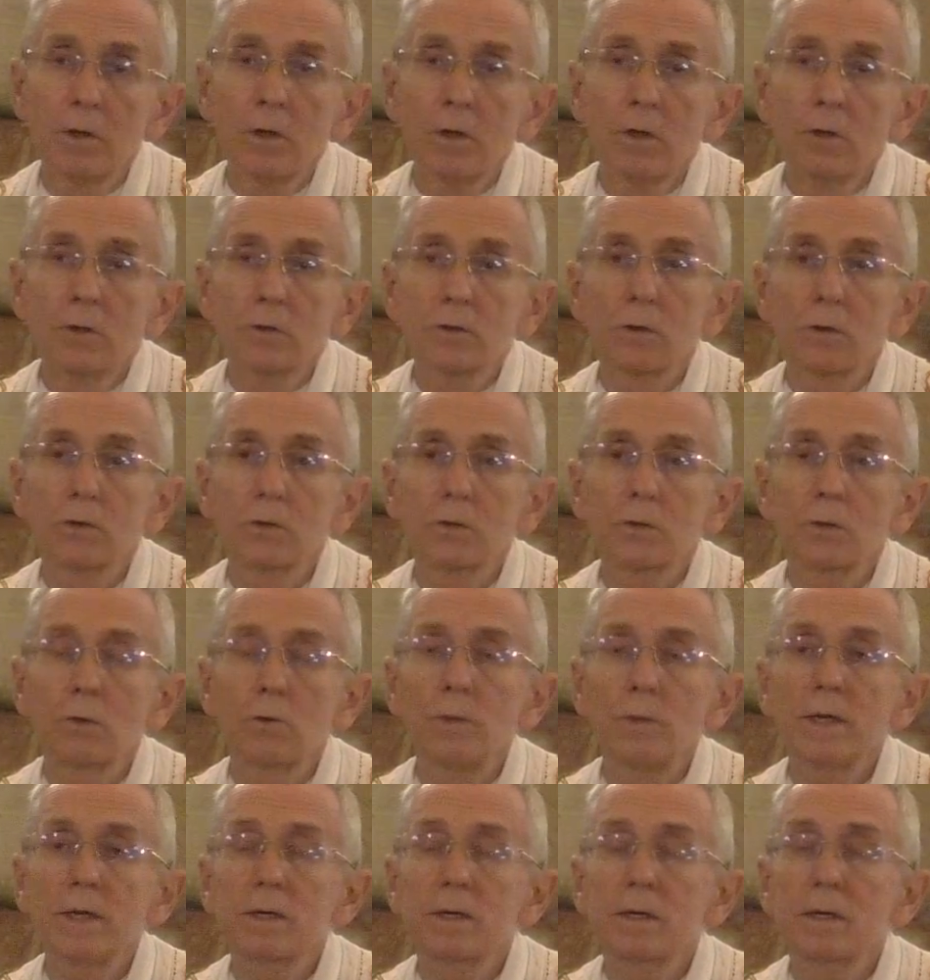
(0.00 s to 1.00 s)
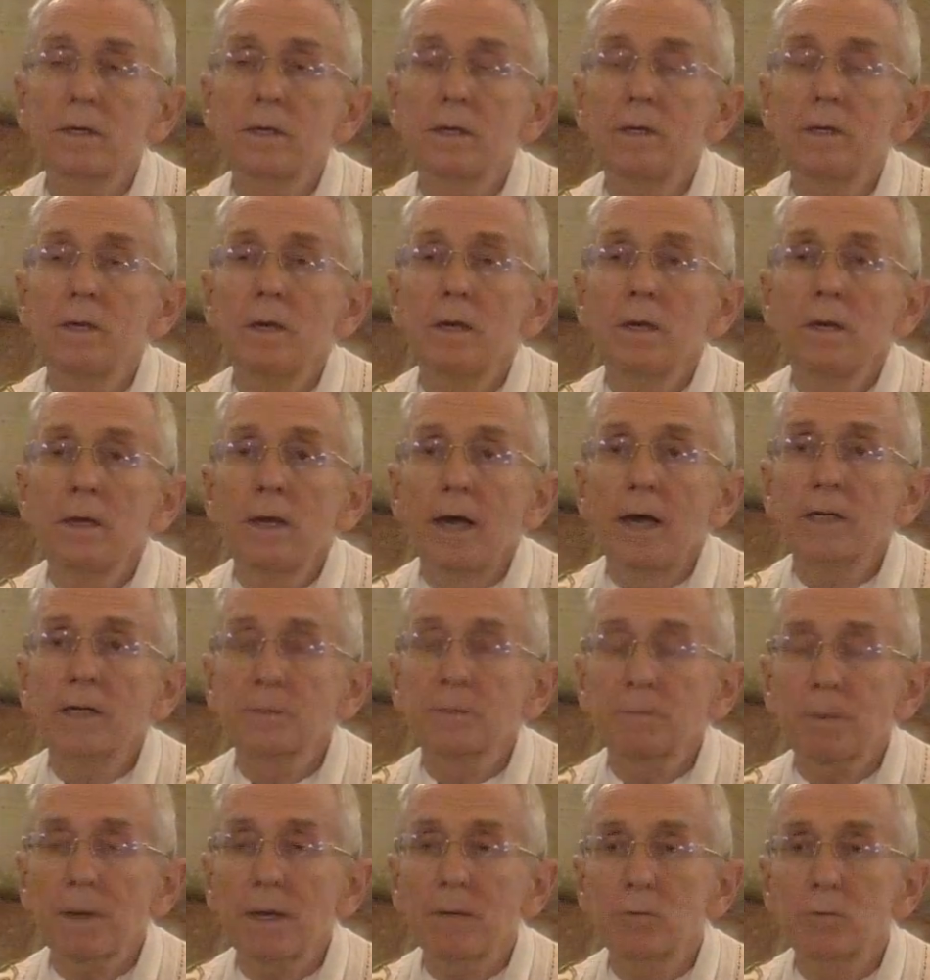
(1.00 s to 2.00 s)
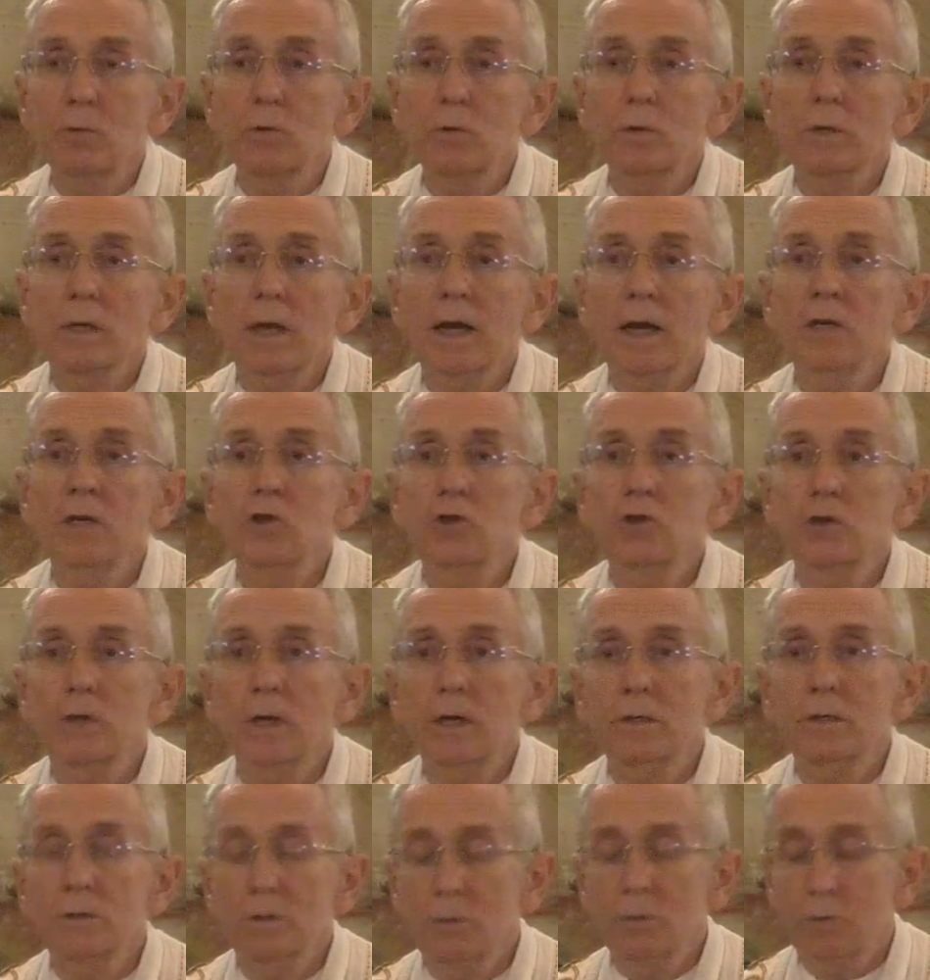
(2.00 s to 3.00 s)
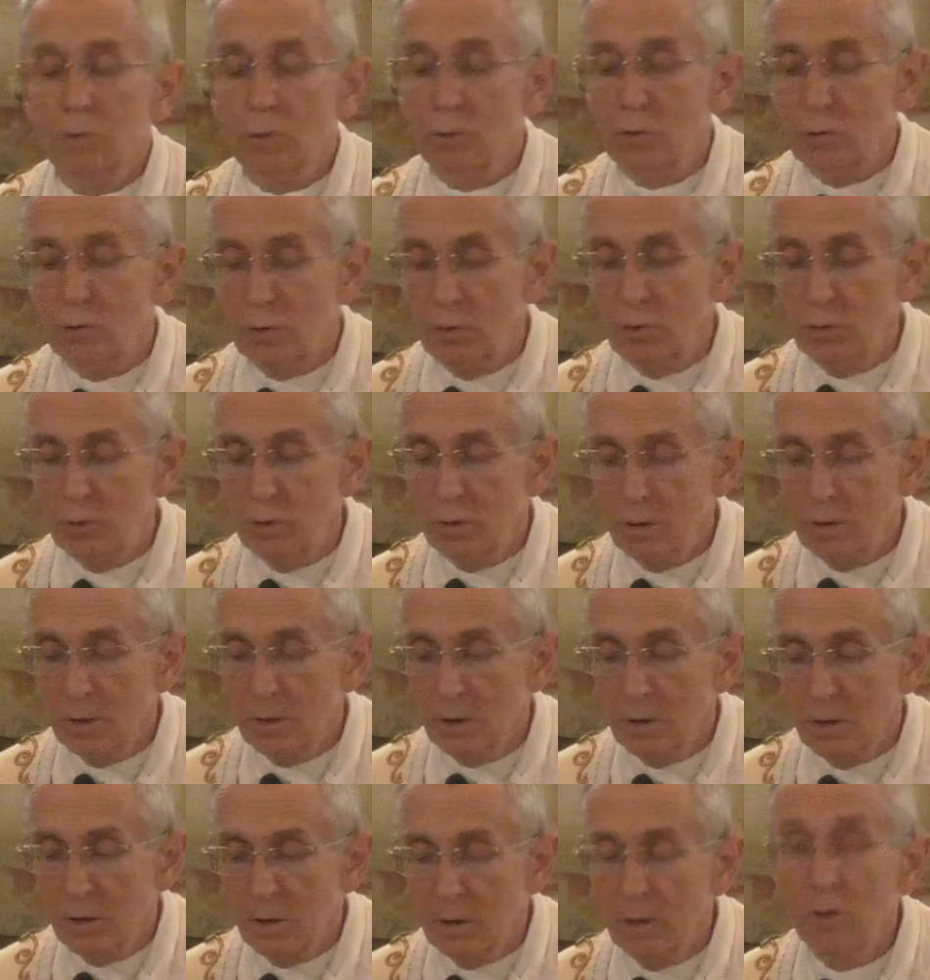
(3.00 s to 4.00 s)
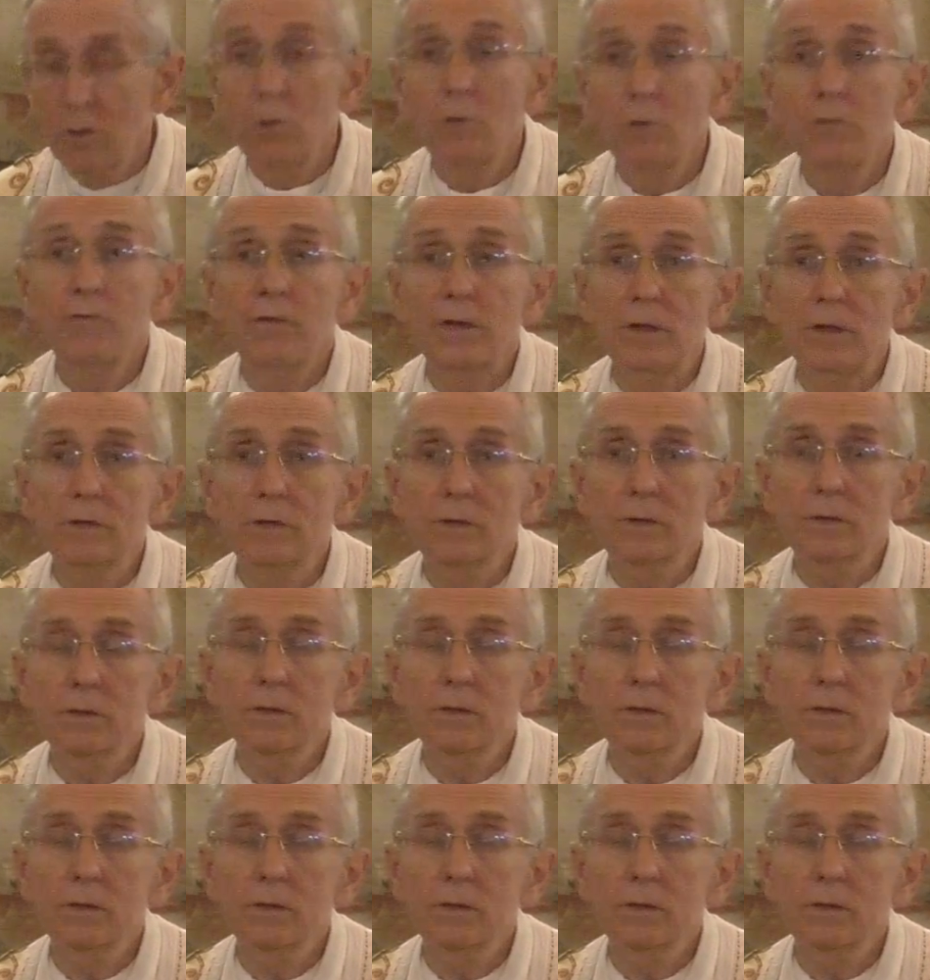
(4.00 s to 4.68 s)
celui qui exprime toute la richesse de Dieu, le Fils.